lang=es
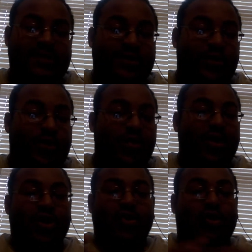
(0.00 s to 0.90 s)
Si no,
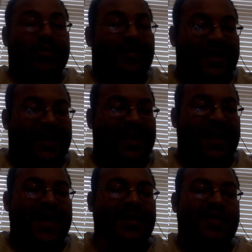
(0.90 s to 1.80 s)
Dios les
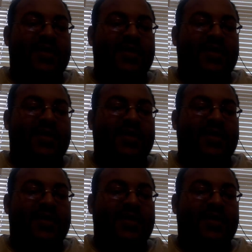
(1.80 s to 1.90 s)
bendiga